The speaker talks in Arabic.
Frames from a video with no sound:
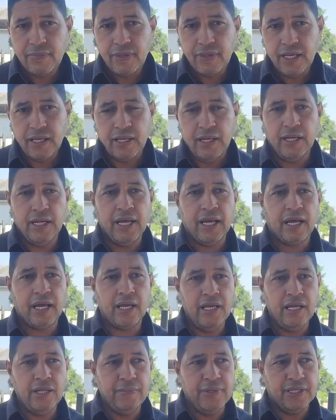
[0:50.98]

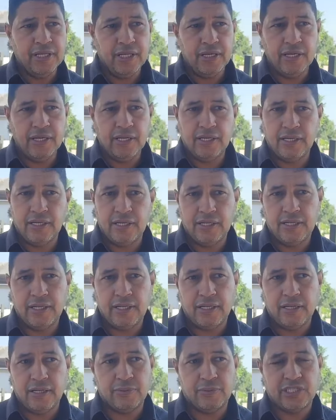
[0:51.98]
الاقليمي
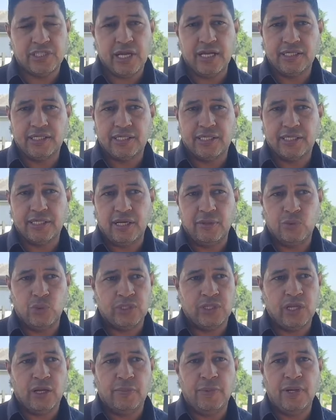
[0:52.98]
ديال بسطات ديال
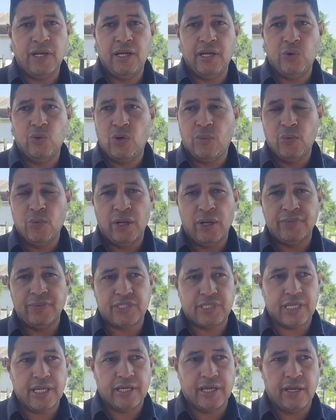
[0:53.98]
المنظمه اللي هو محمد
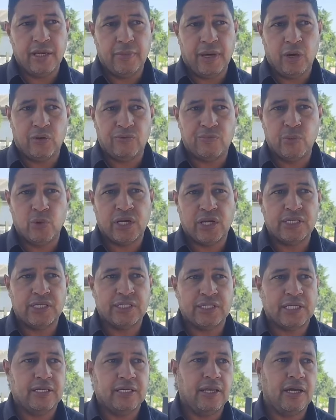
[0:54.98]
السكاكين معروف مول
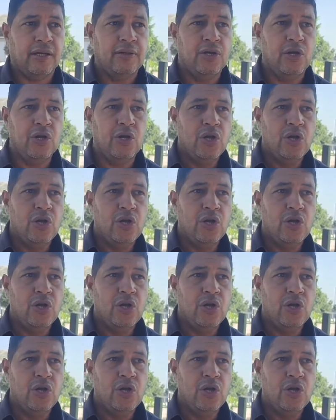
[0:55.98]
كاسكيطه